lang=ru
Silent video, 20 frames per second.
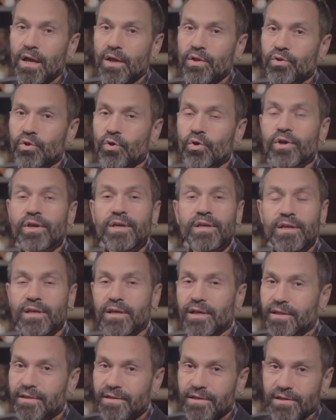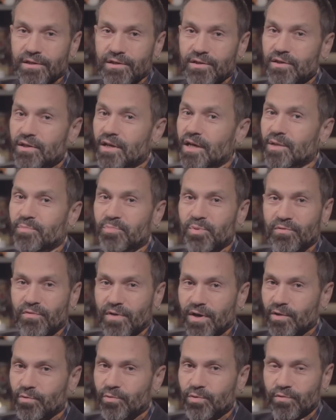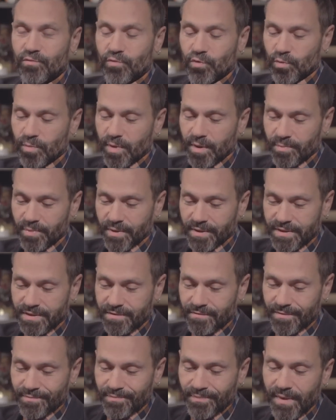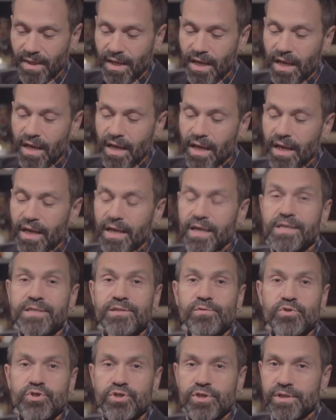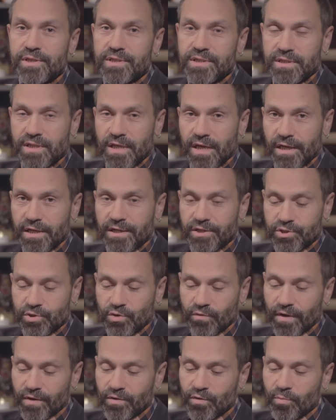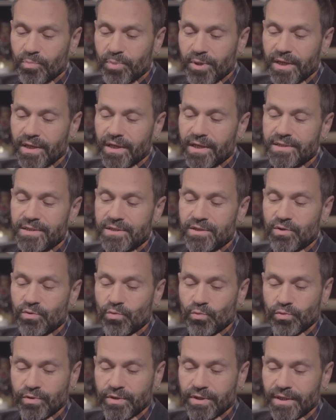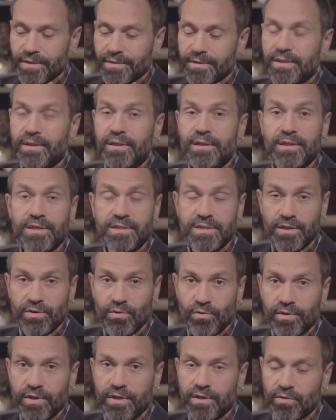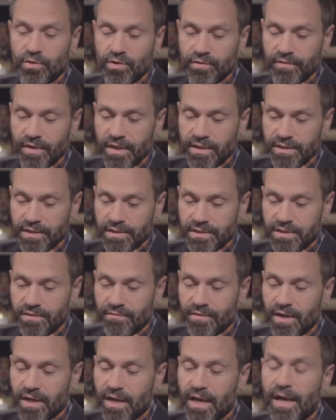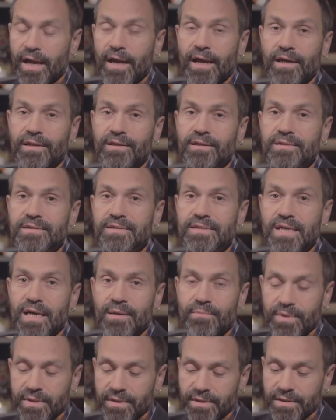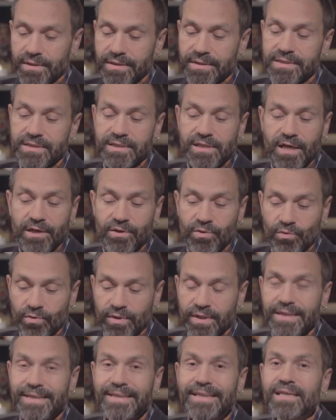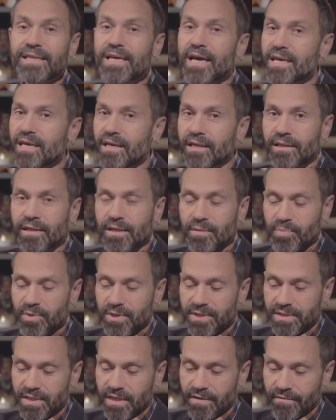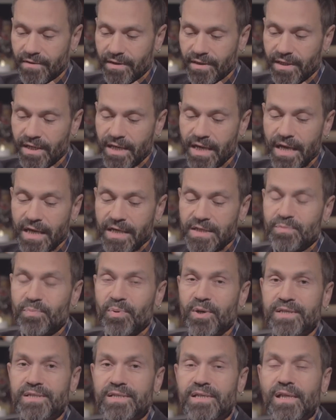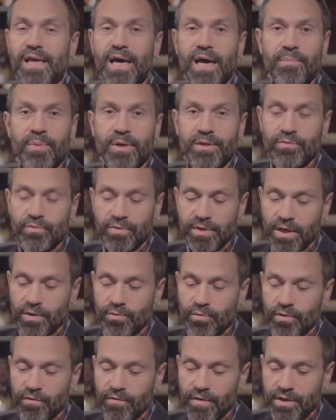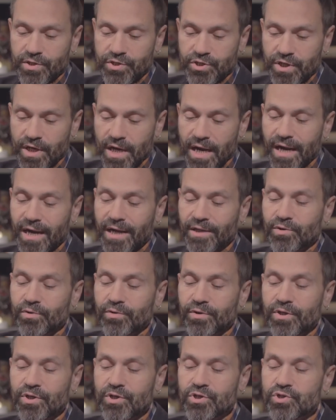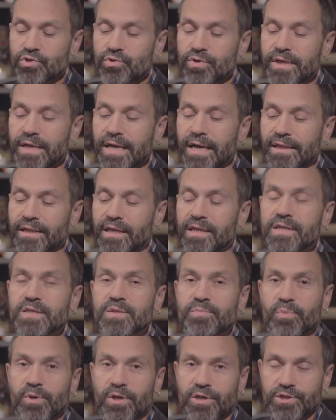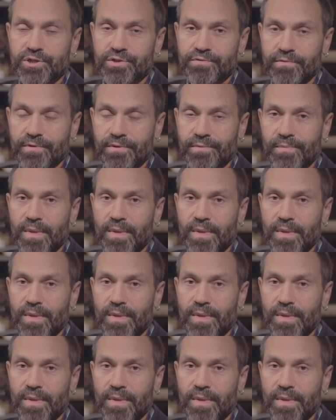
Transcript: Но и это не отбивало у него любопытства. И случилось так, что в одно прекрасное утро, незадолго до равноденствия, этот самый слоненок, надоеда и приставала, спросил об одной такой вещи, о которой еще никогда не спрашивал.